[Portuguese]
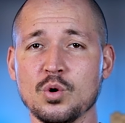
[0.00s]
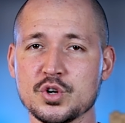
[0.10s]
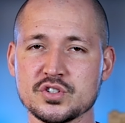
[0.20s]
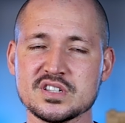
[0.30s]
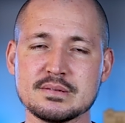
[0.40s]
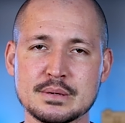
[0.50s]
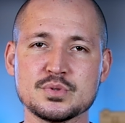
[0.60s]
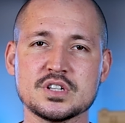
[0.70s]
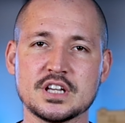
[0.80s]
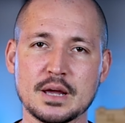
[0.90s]
Hoje nós
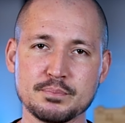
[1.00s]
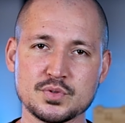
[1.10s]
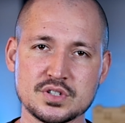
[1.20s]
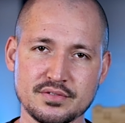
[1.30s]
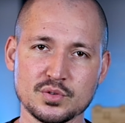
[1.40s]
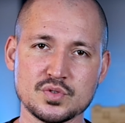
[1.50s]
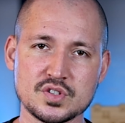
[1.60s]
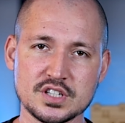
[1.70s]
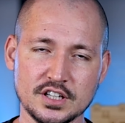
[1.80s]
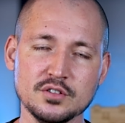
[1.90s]
sabemos que é possível
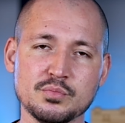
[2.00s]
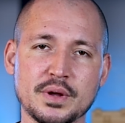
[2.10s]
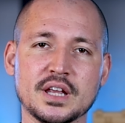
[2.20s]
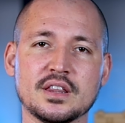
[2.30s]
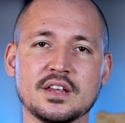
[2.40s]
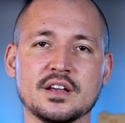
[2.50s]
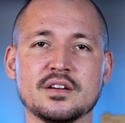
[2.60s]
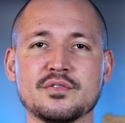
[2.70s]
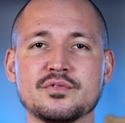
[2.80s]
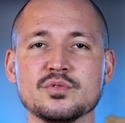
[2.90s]
sim
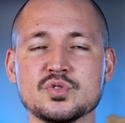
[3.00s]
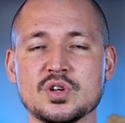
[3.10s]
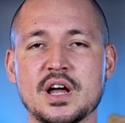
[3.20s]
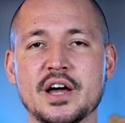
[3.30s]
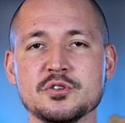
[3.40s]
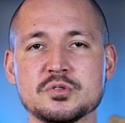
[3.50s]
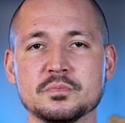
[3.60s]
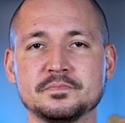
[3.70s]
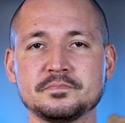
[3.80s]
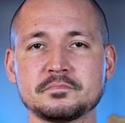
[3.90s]
meter ter
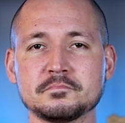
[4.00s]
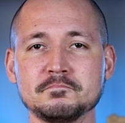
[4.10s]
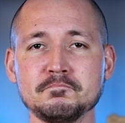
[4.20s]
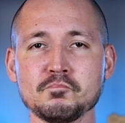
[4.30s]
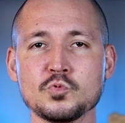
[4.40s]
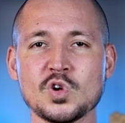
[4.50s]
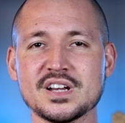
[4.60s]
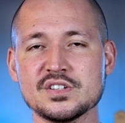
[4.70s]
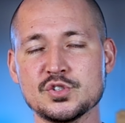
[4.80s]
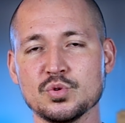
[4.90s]
funcionários, só
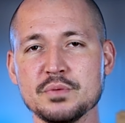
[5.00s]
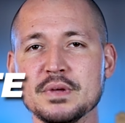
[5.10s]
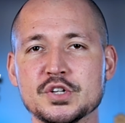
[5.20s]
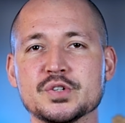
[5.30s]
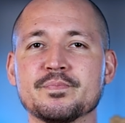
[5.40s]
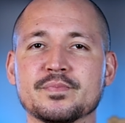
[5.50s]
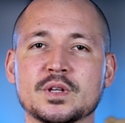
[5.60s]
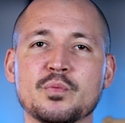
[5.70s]
que existe um limite.